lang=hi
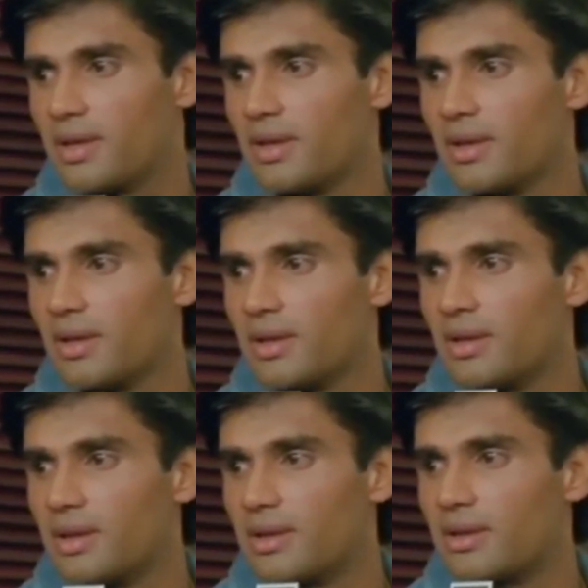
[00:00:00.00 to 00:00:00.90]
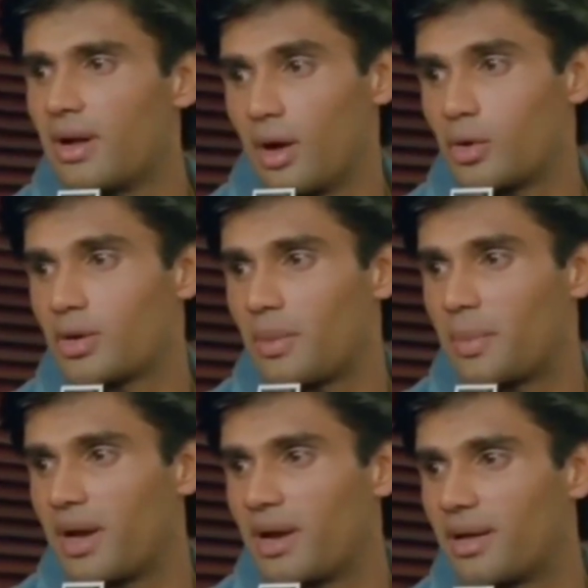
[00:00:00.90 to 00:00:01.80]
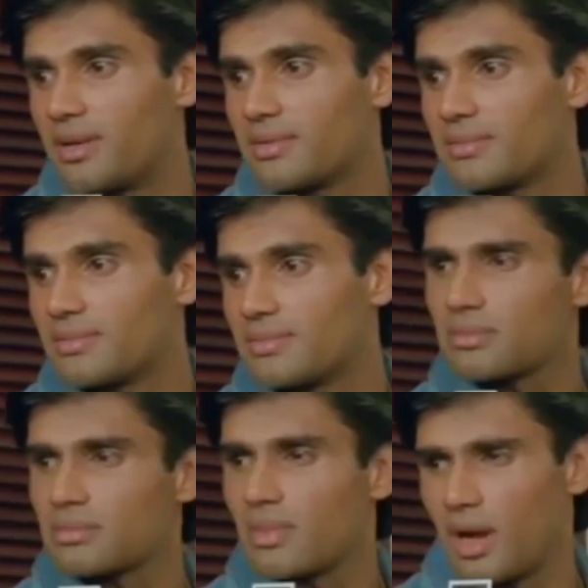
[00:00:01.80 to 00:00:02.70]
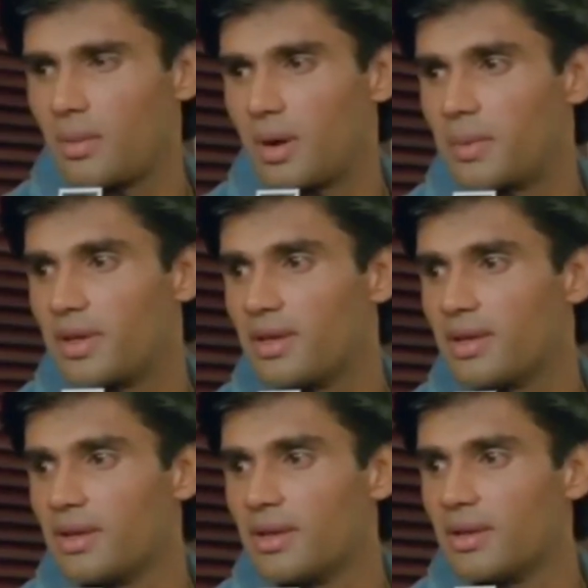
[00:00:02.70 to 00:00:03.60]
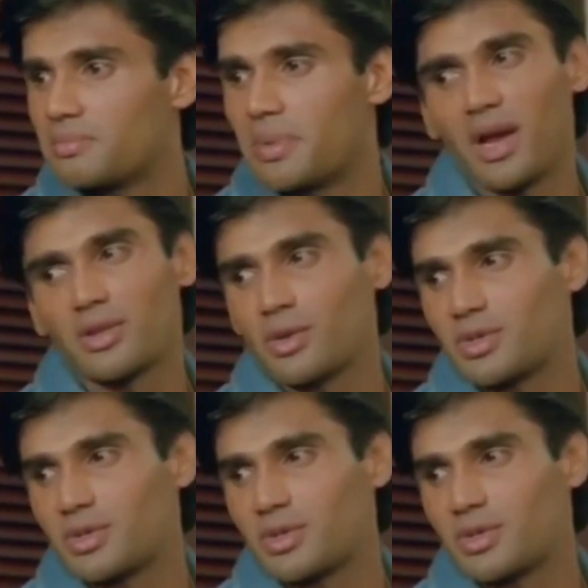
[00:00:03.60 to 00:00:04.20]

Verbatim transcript: वो लड़की ये कमाला भी बोले के रहन ते हमारे हाथ में राखी बांध के हम का अपन भाई बना